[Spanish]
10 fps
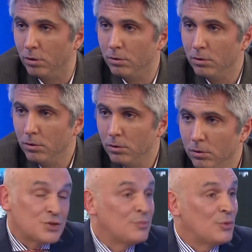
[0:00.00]
no, no,
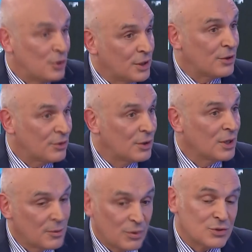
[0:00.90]
no simbólico.
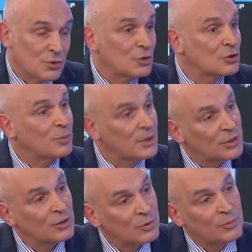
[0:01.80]
Pues es un costo
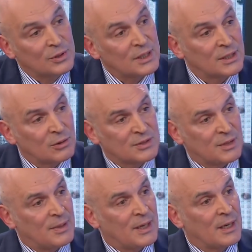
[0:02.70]
político muy importante que
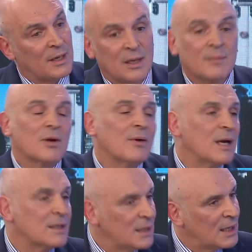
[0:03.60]
vas a pagar. Pero
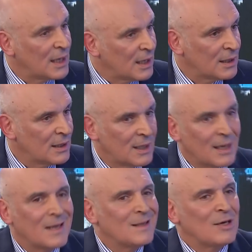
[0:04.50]
bancátela.
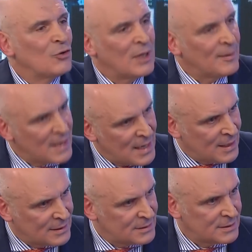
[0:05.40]
La gente no da
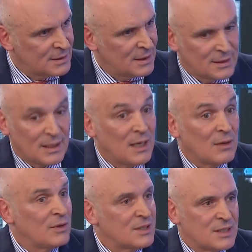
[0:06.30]
más.
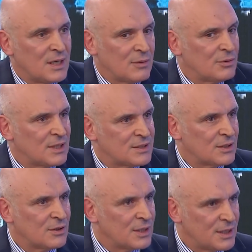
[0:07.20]
Dale alguna señal que vos estás
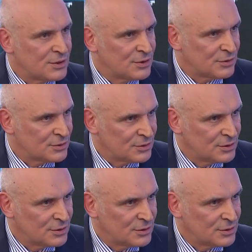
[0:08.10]
cerca de ellos.